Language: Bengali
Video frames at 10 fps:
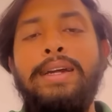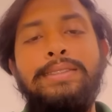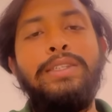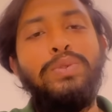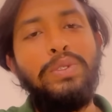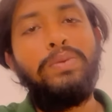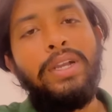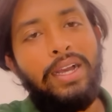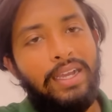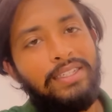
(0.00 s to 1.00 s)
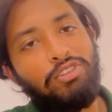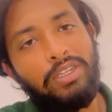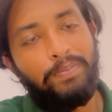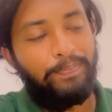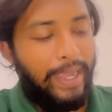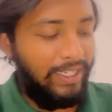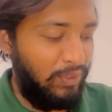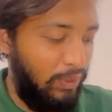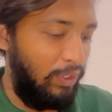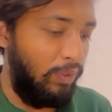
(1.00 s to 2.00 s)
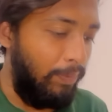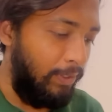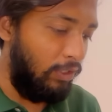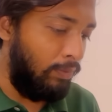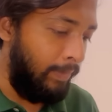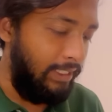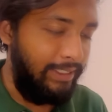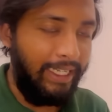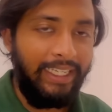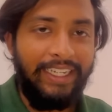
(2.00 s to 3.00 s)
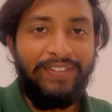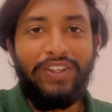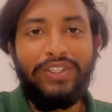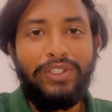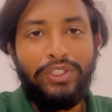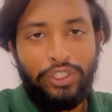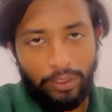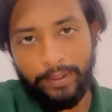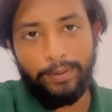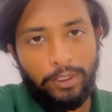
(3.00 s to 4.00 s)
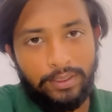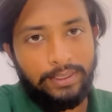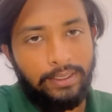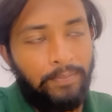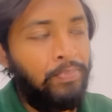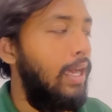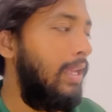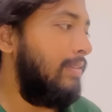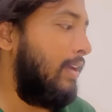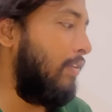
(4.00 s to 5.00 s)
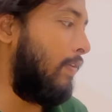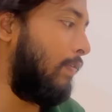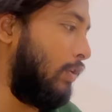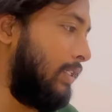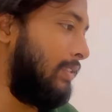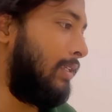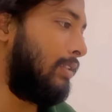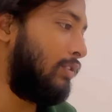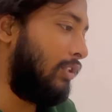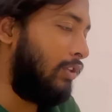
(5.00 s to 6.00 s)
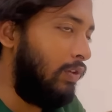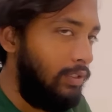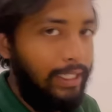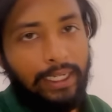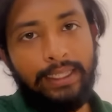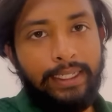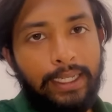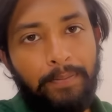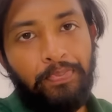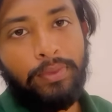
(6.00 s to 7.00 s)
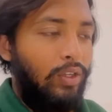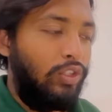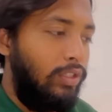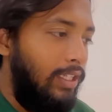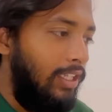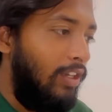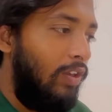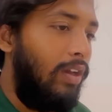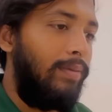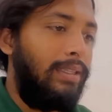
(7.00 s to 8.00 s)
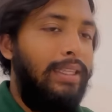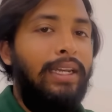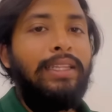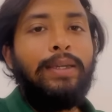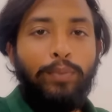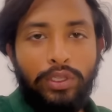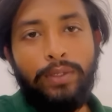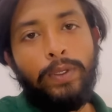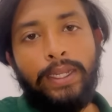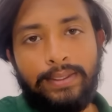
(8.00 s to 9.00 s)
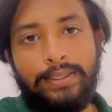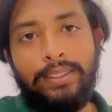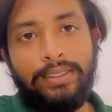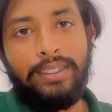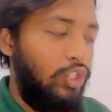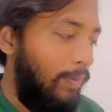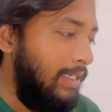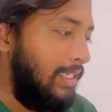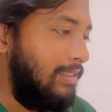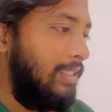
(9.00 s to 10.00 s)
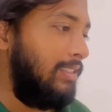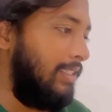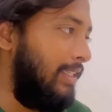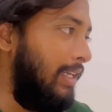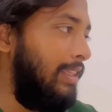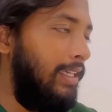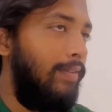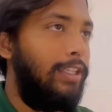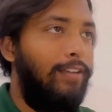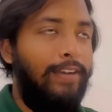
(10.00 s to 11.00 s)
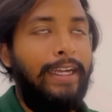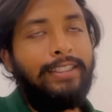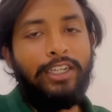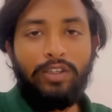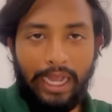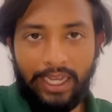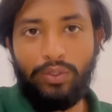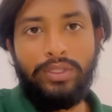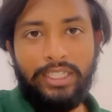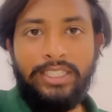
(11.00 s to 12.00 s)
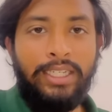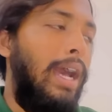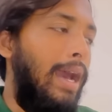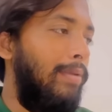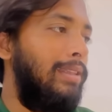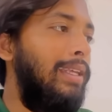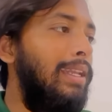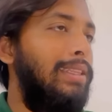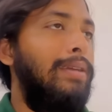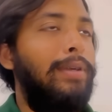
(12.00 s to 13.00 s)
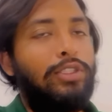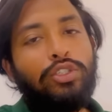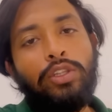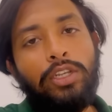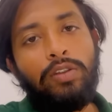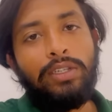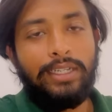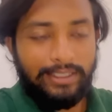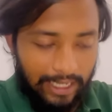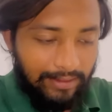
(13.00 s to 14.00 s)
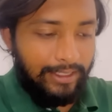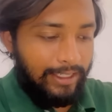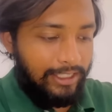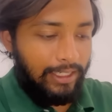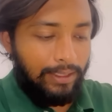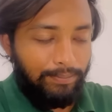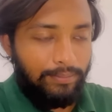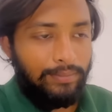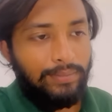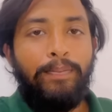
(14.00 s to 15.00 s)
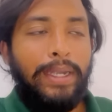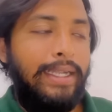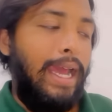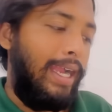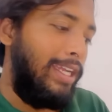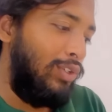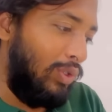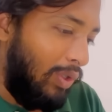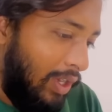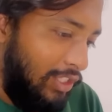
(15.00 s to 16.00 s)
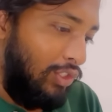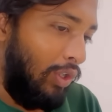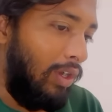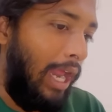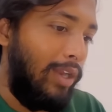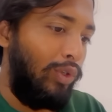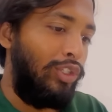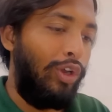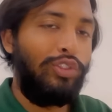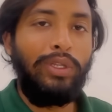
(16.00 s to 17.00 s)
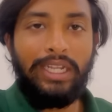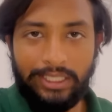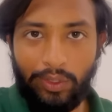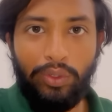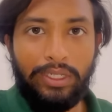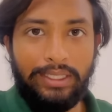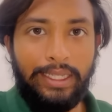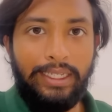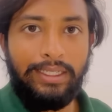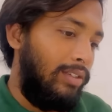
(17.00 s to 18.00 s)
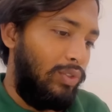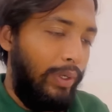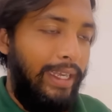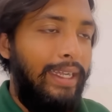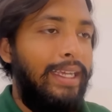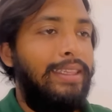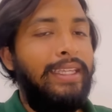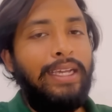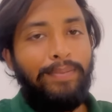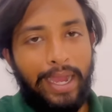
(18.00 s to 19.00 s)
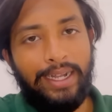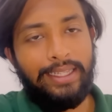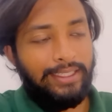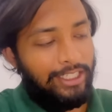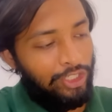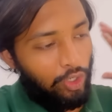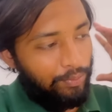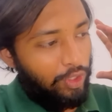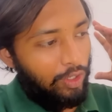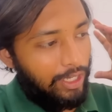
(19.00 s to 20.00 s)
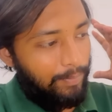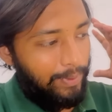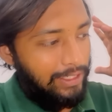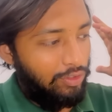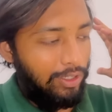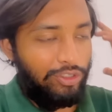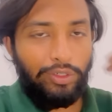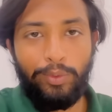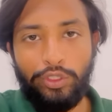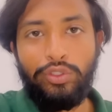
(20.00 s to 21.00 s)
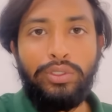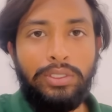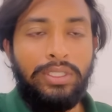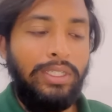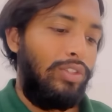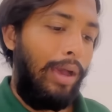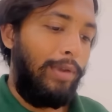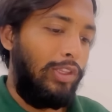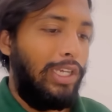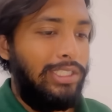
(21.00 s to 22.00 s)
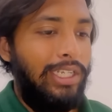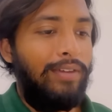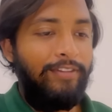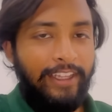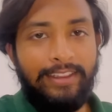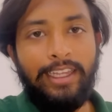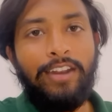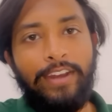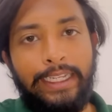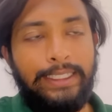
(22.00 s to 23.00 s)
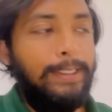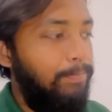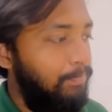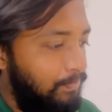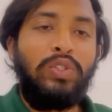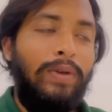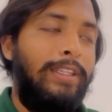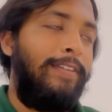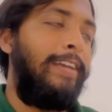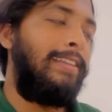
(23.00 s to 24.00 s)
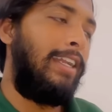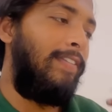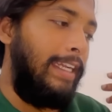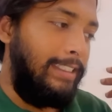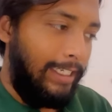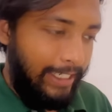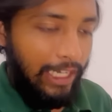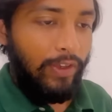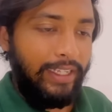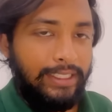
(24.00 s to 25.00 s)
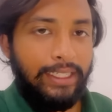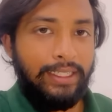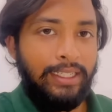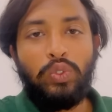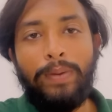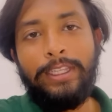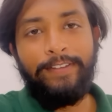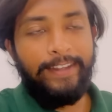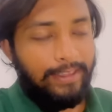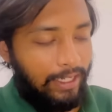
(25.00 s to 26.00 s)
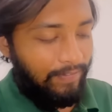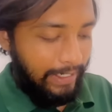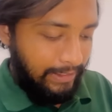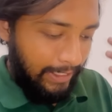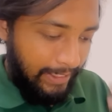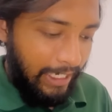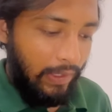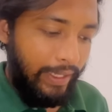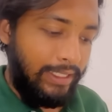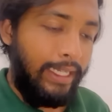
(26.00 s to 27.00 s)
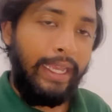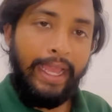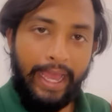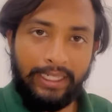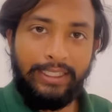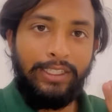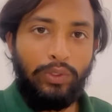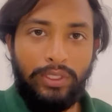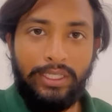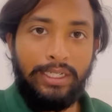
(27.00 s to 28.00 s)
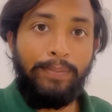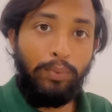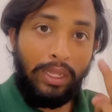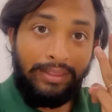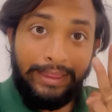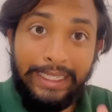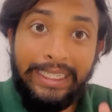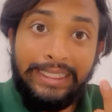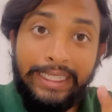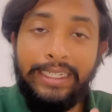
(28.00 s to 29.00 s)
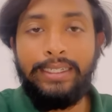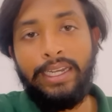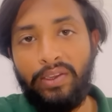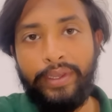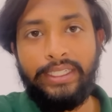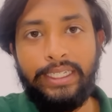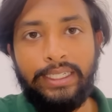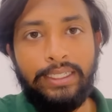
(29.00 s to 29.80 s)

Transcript: আসসালামু আলাইকুম গাইস ওয়েলকাম ব্যাক টু দ্য নিউ এপিসোড অফ মাই ডেইলি ব্লগ আসলে সবাই ভালো আছেন আর আজকে আমি আমার ব্লগটা স্টার্ট করতেছিল দিল্লি থেকে গত তিন দিন হলো আমরা দিল্লিতে বন্দি করে আছি সবাই জানতেন যে দিল্লি থেকে আমাদের ফ্লাইট ছিল ঢাকার উদ্দেশ্যে আমরা দিল্লিতে মাত্র সতেরো ঘন্টা ট্রানজিটে ছিলাম বাট ঢাকায় শুরু হয় ঝড় আর ওই ঝড় চলে আসে কলকাতায় তো ইন্ডিয়ার থেকে বাংলাদেশে সব ধরনের প্লেন চলাচল বন্ধ তো আমরা তো আসছিলাম ভিস্তারা ফ্লাইটে তোমাদের বিস্তারা ফ্লাইটটা ডিলে হয়ে যায় তো আমাদের বিস্তারা ফ্লাইটটা ডিলে হয়ে যায় একদিন দুই দিন না পুরো তিন দিন ডিলে হয়ে যায়